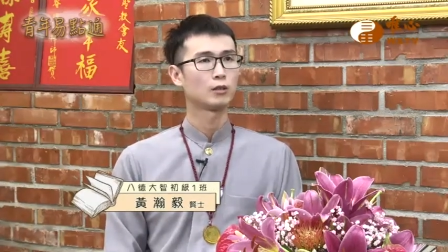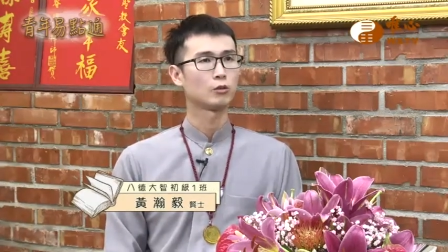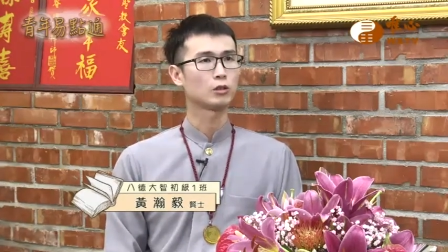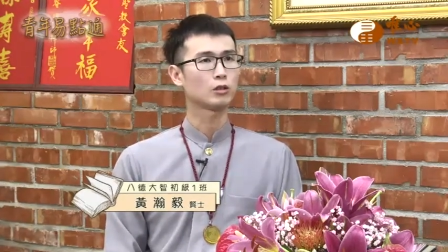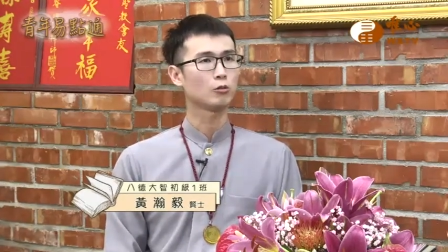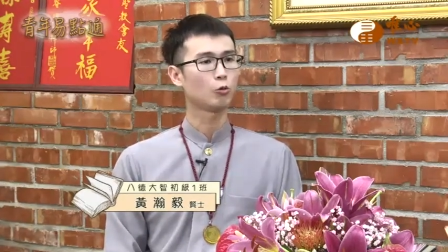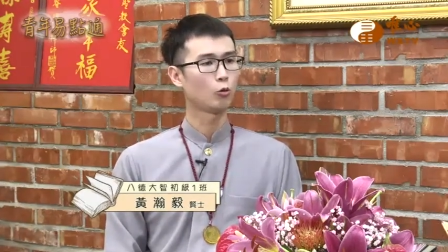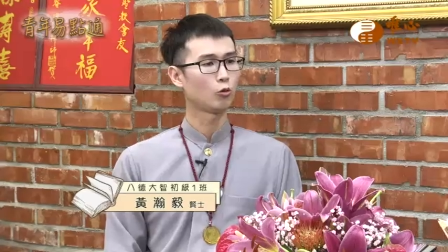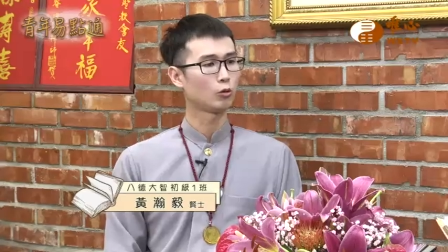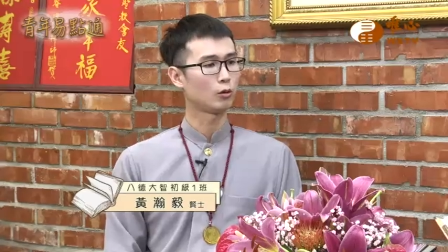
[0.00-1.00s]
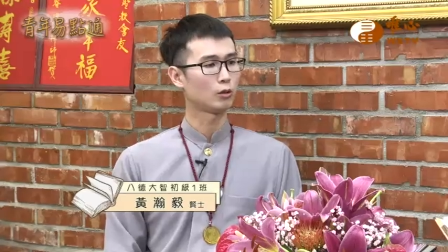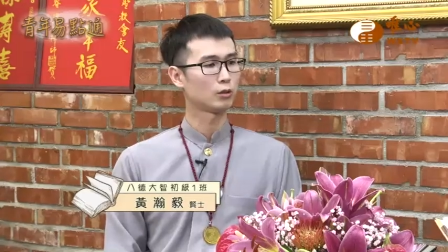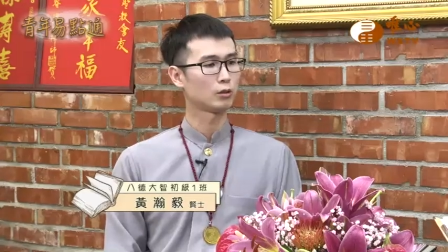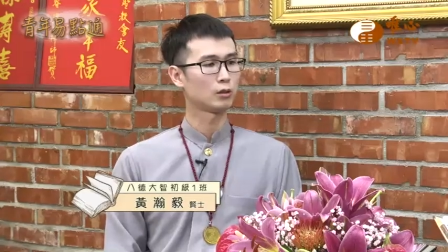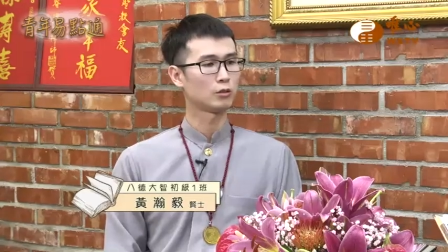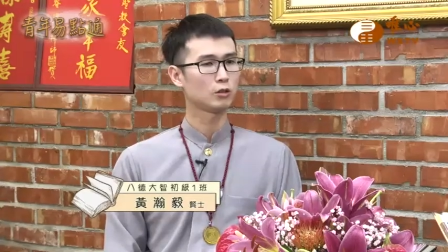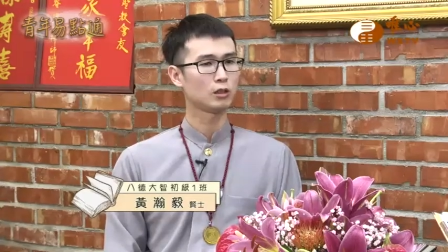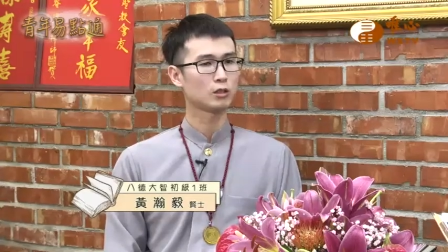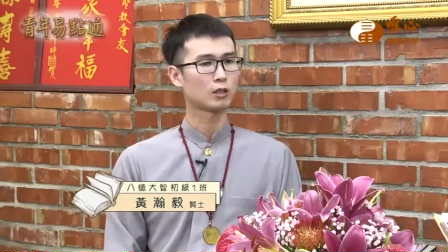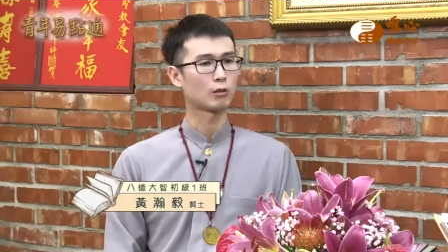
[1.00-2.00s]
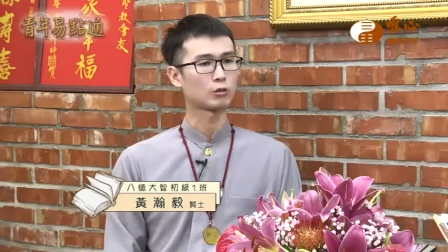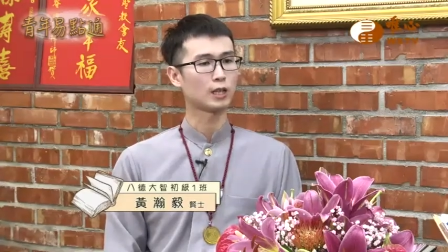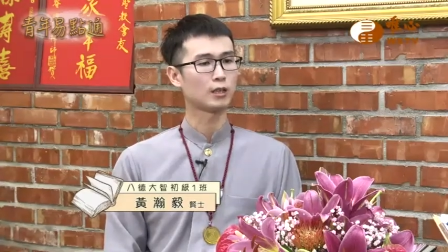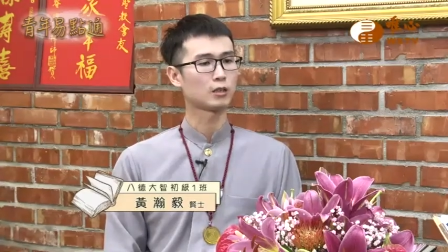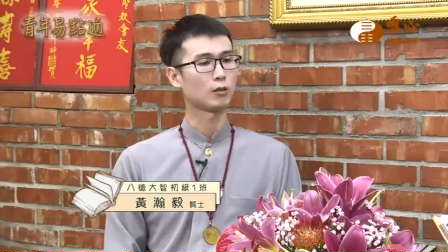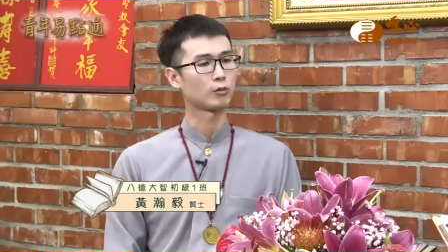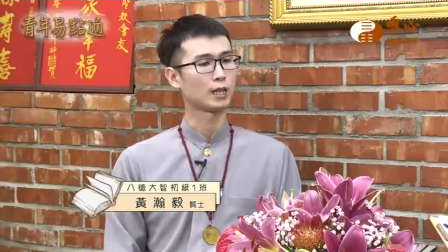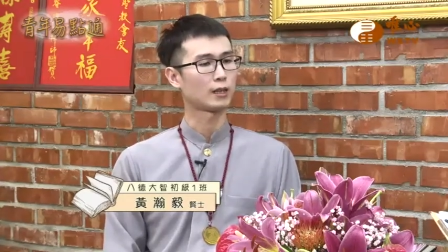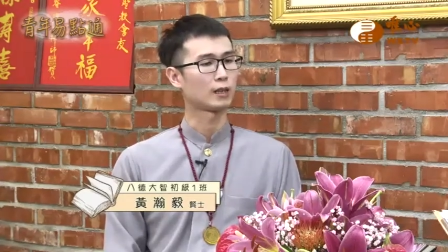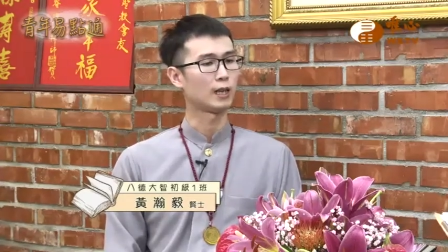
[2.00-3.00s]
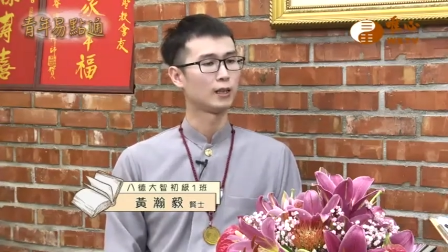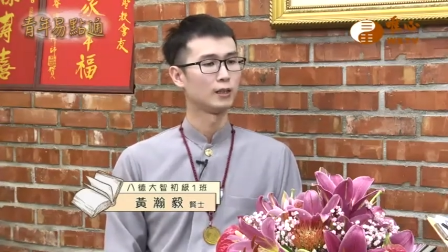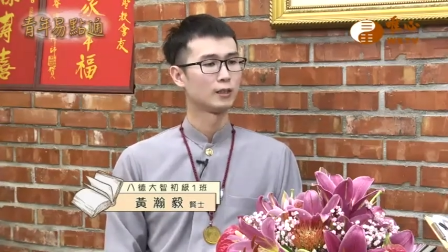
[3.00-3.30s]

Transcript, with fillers: 有一些祸呃，有一些小灾小难啊。